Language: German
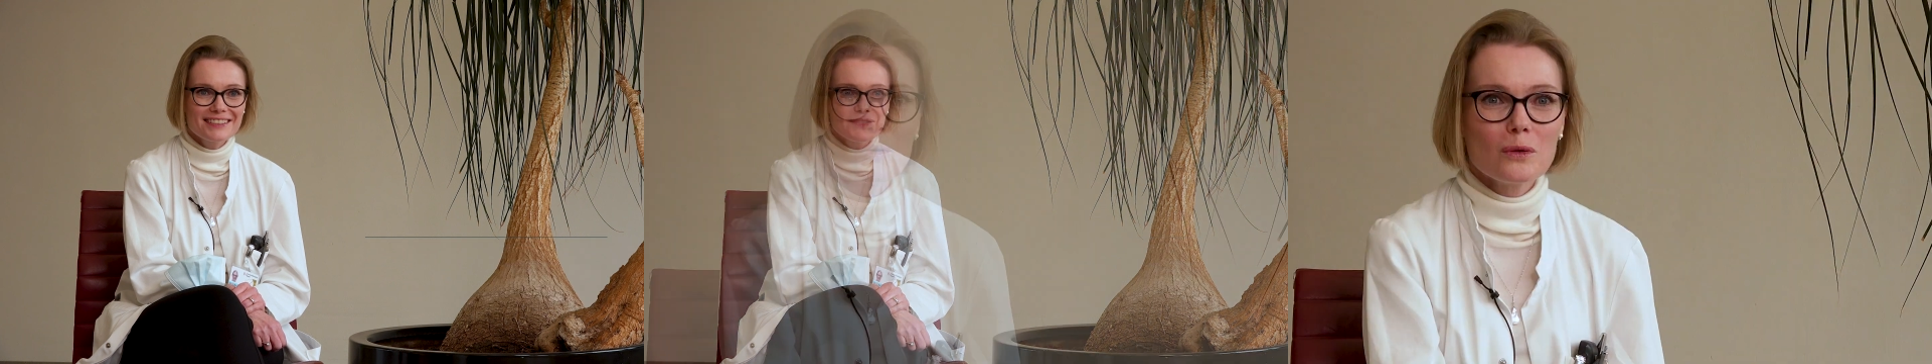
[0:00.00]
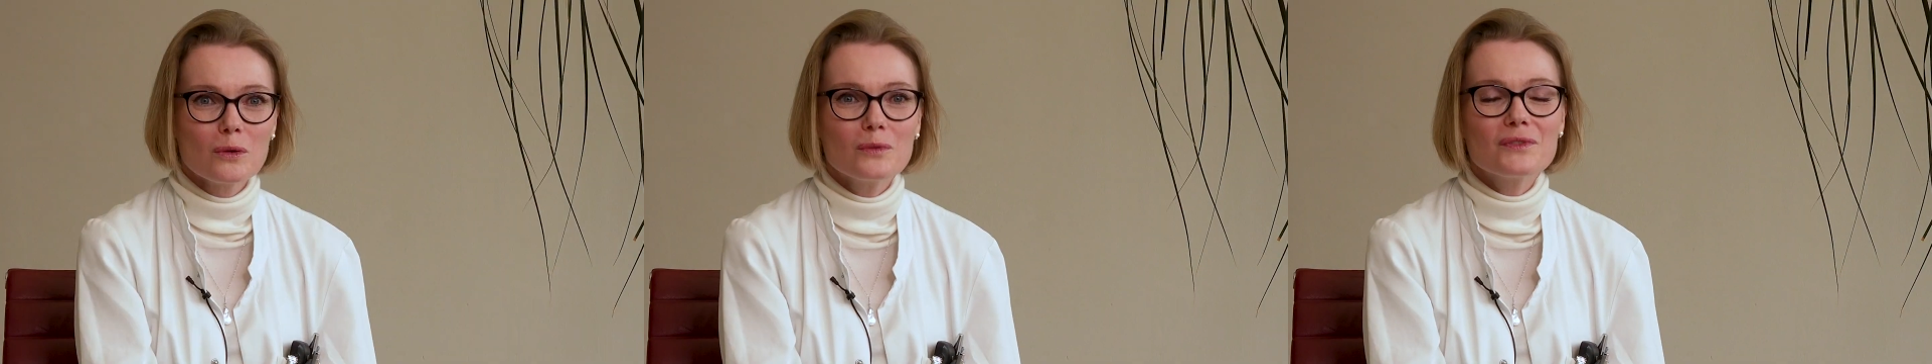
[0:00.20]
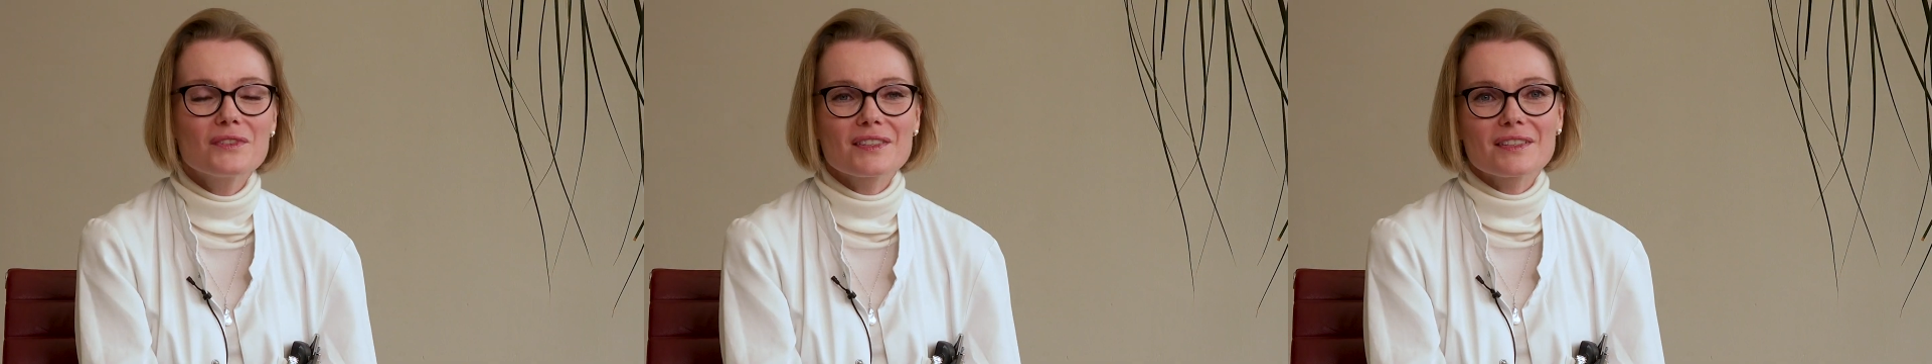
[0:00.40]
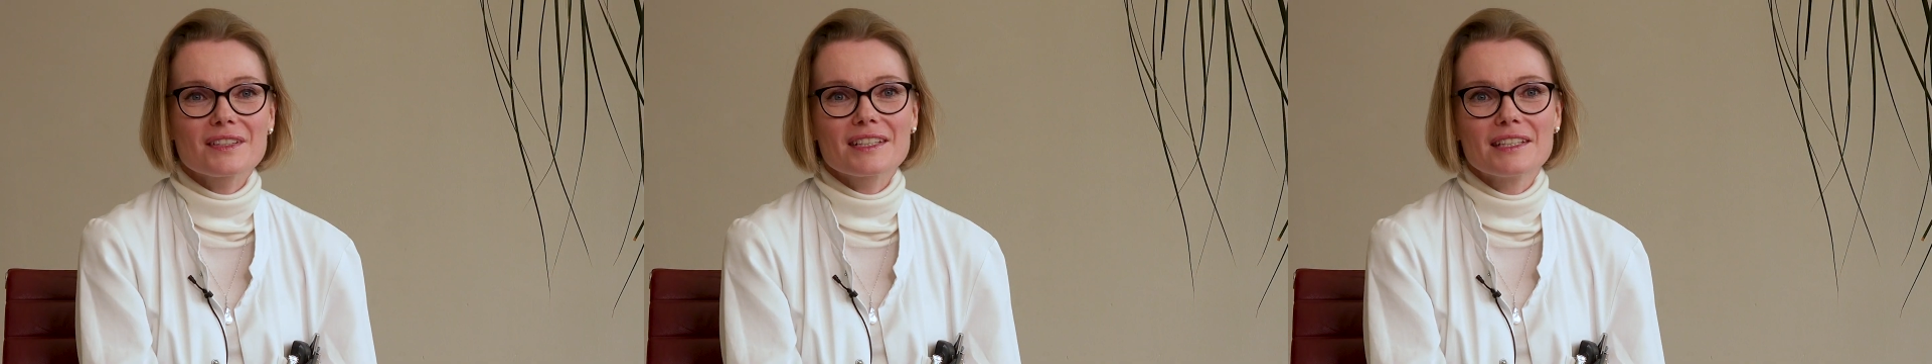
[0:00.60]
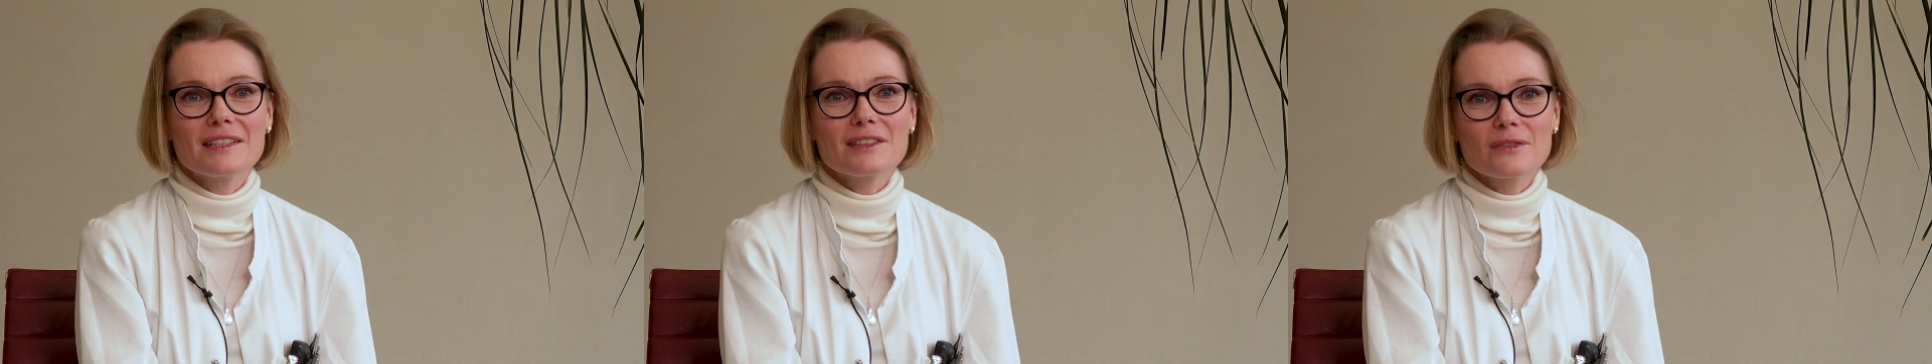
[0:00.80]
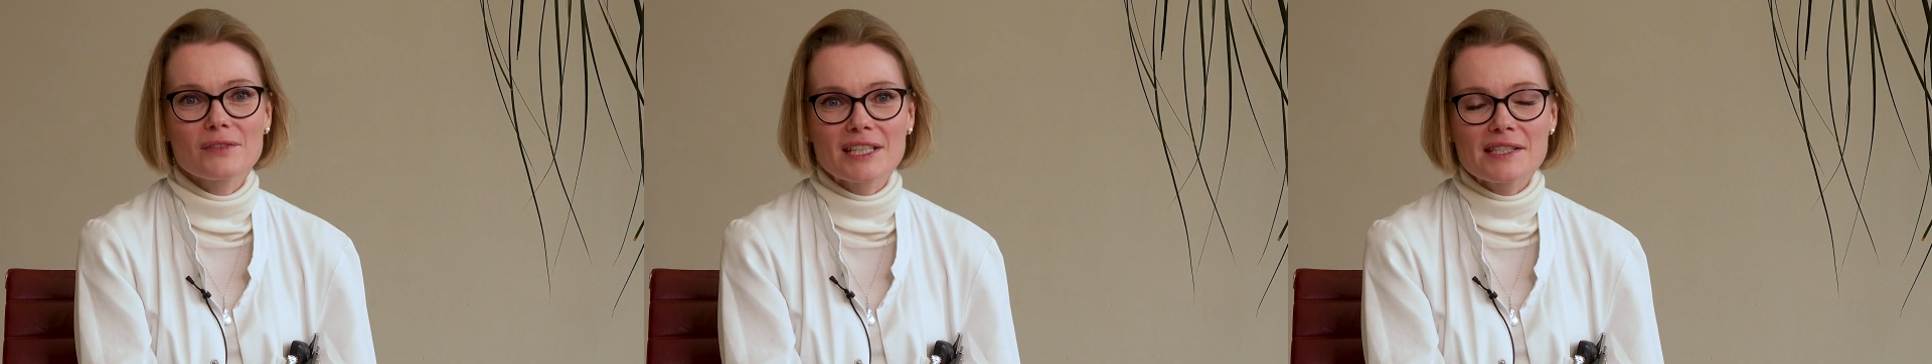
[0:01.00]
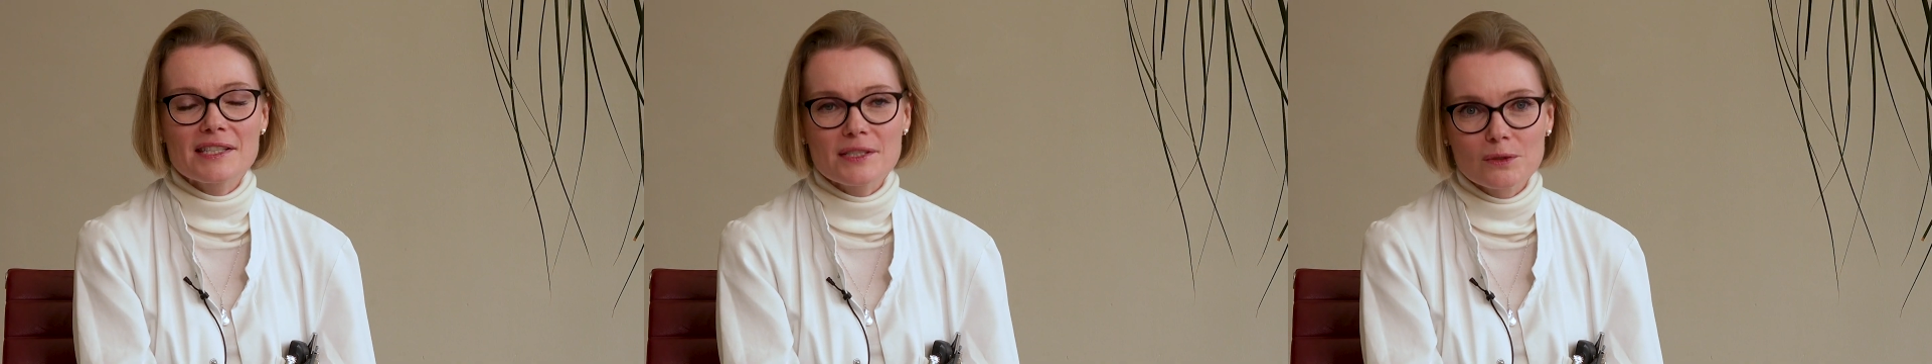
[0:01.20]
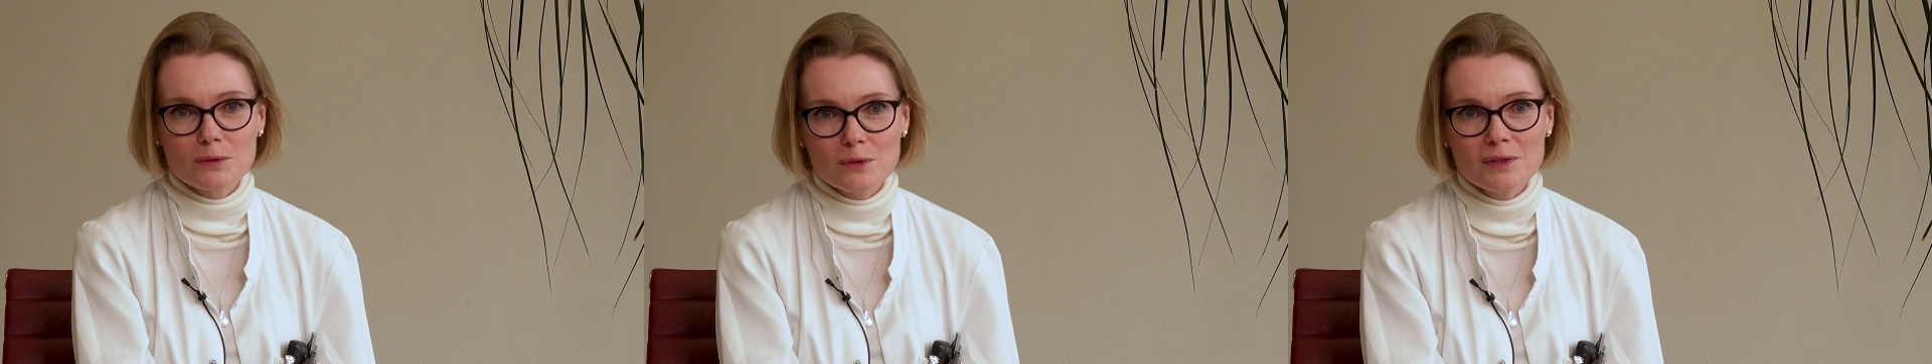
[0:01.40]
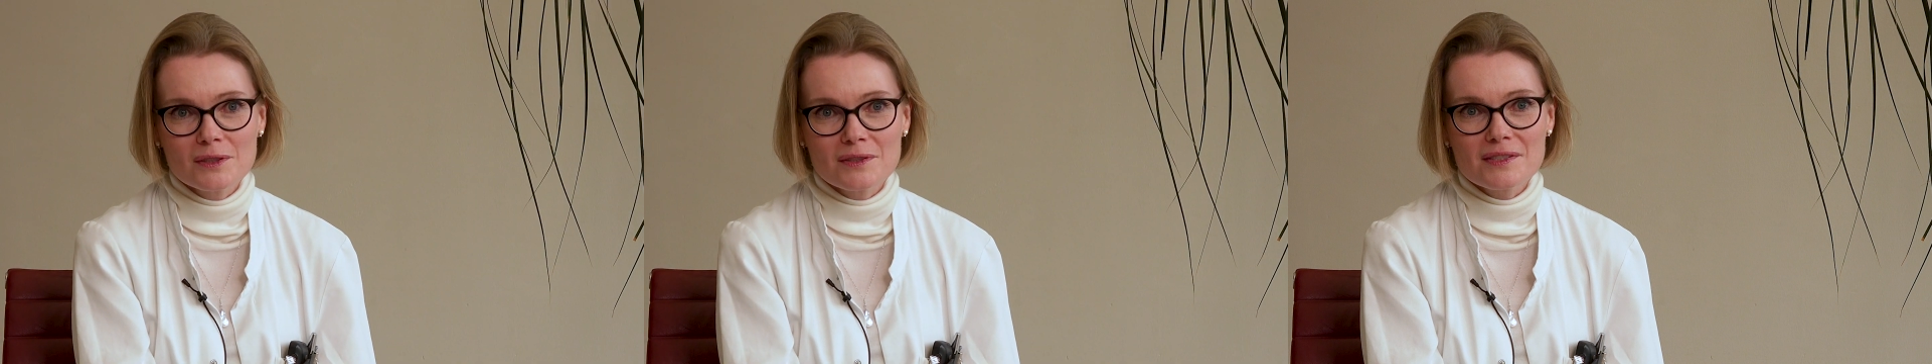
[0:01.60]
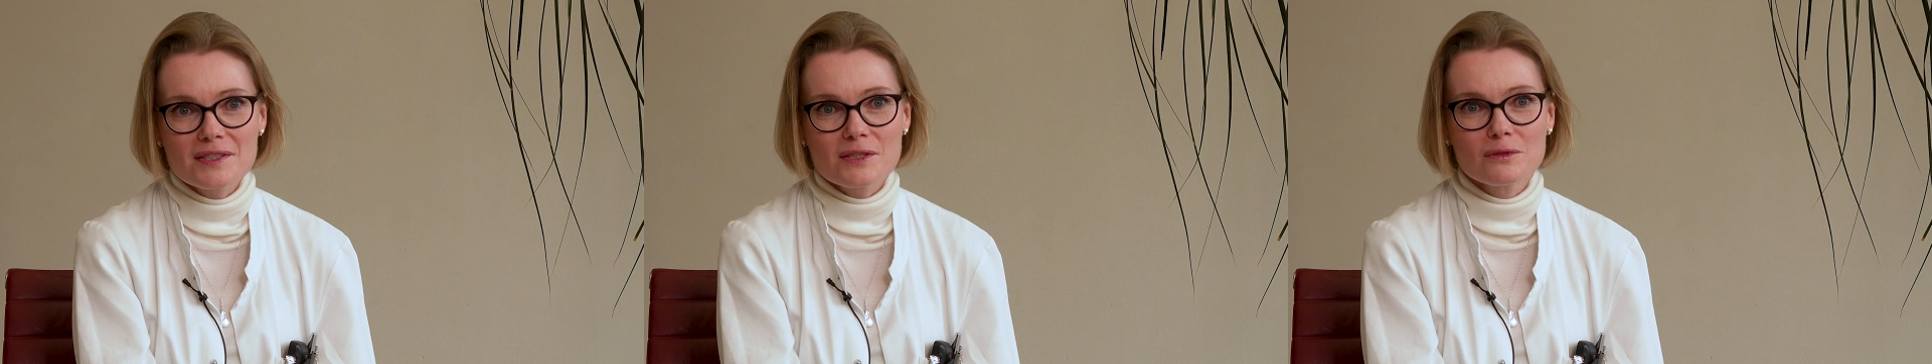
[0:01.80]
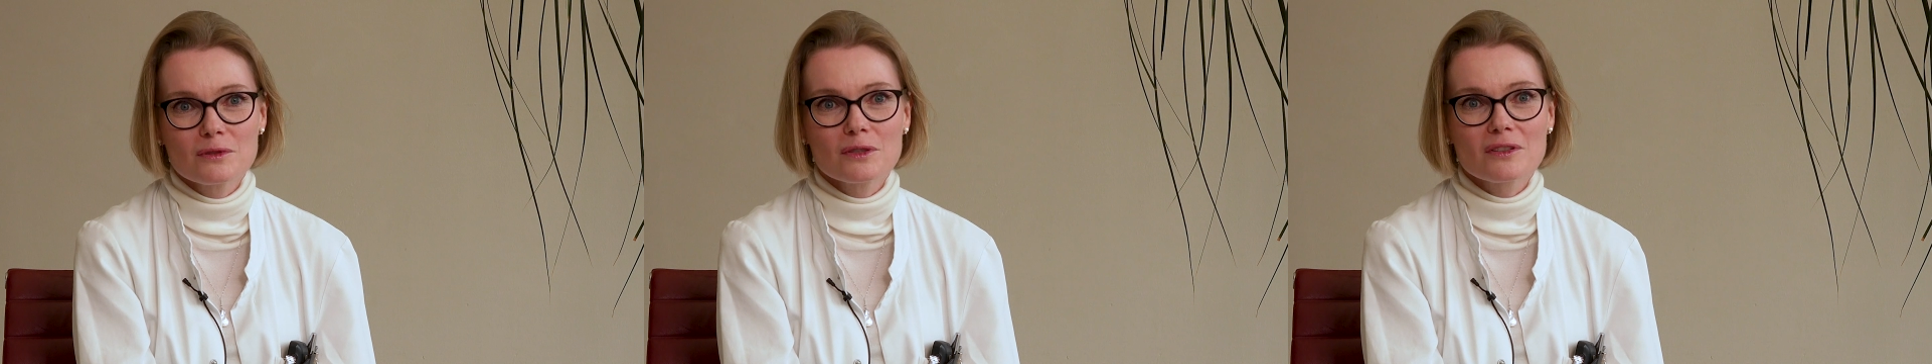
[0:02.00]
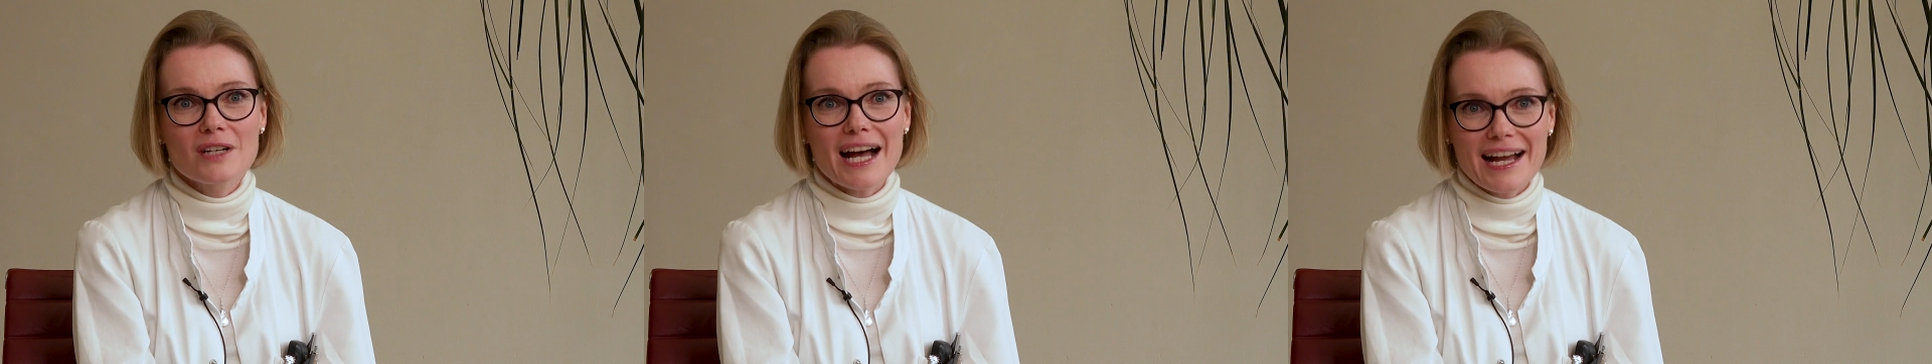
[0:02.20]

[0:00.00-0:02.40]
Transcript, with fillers: und Interventionen zur